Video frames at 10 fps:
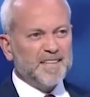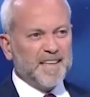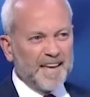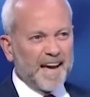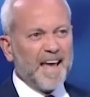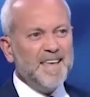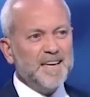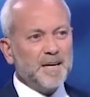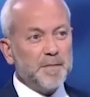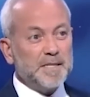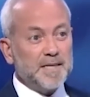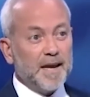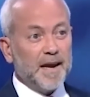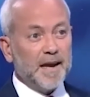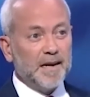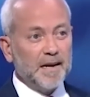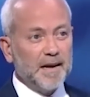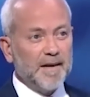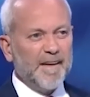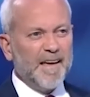تيغير مسائل
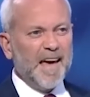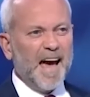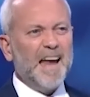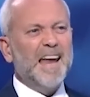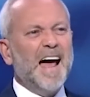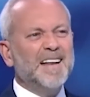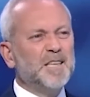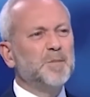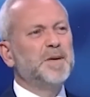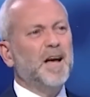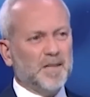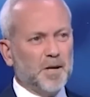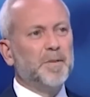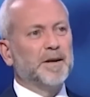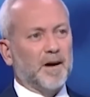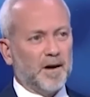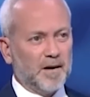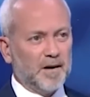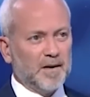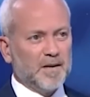هالقد بيعتبرها
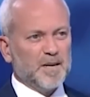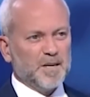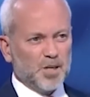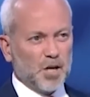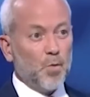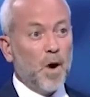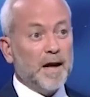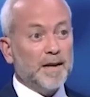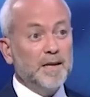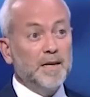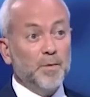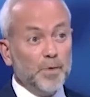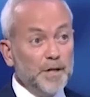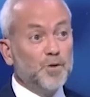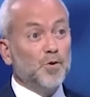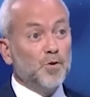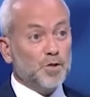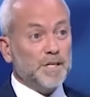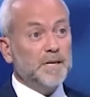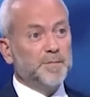جوهريه
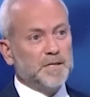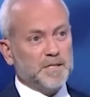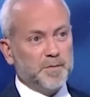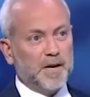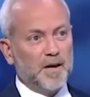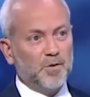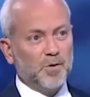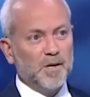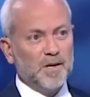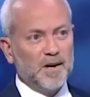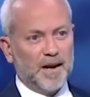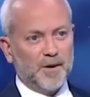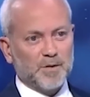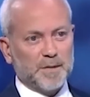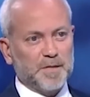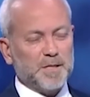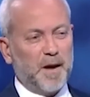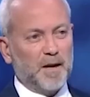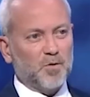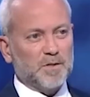وايديولوجيه بالنسبه له لانه اذا
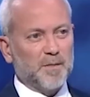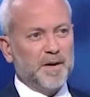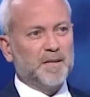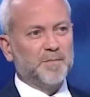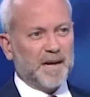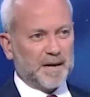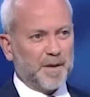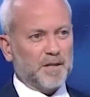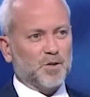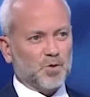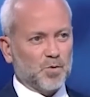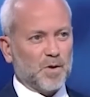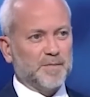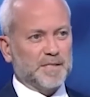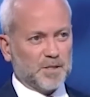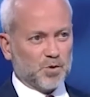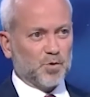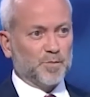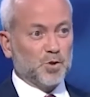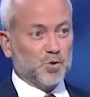بتسمعي الخطابات من اربع اشهر وخمسة
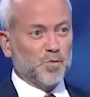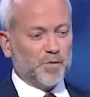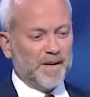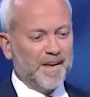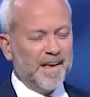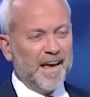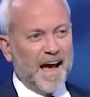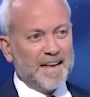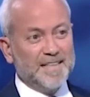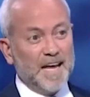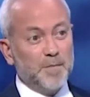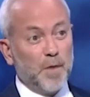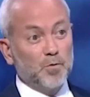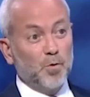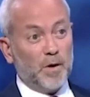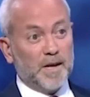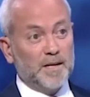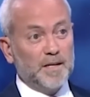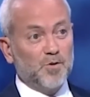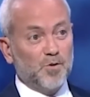اشهر بتشوفي قد إيه الموضوع كان
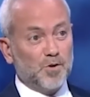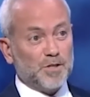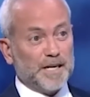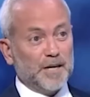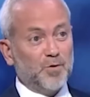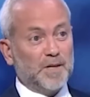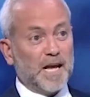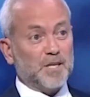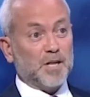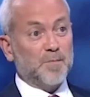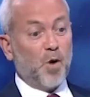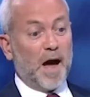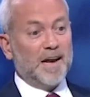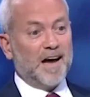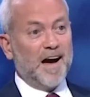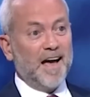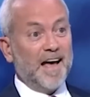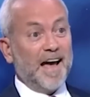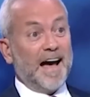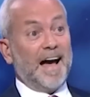ايديولوجي كانوا يتهجموا على
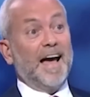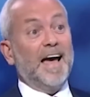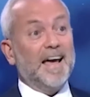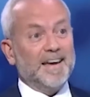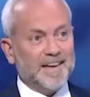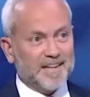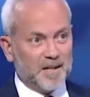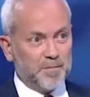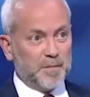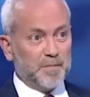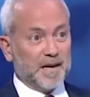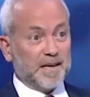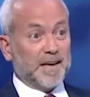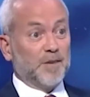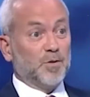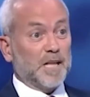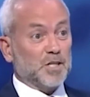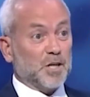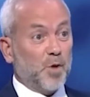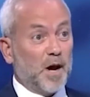عائله المملكه كانوا
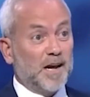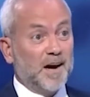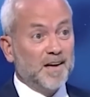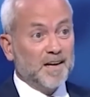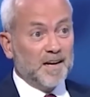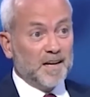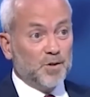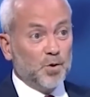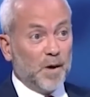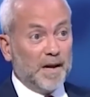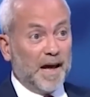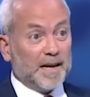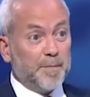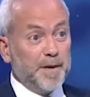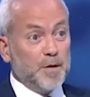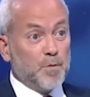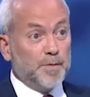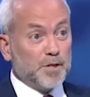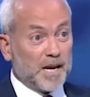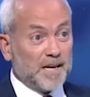يتهجموا على الدول العربيه
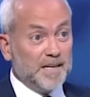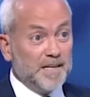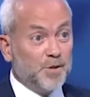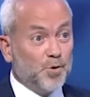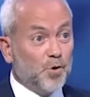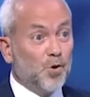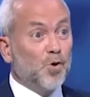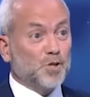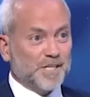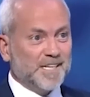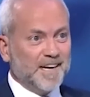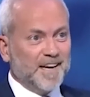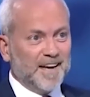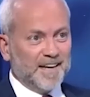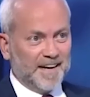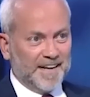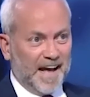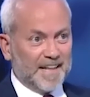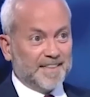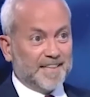وبشكل ايديولوجي يعني
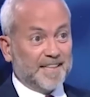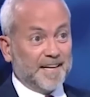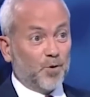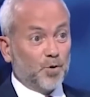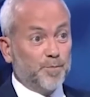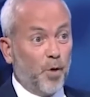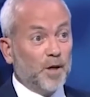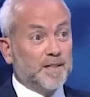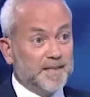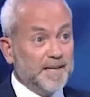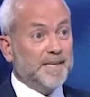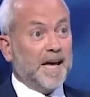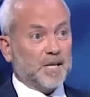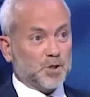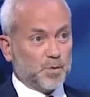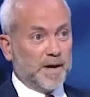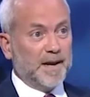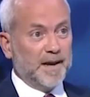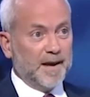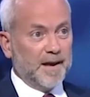حتى تاخذ بعد ديني عشوائي
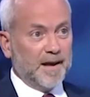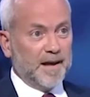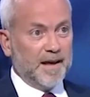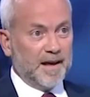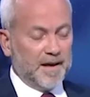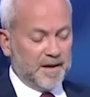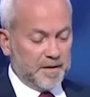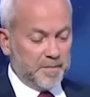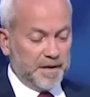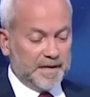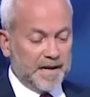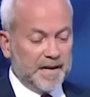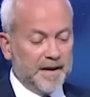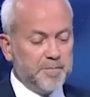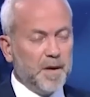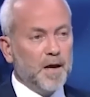آه، آه، بالكلام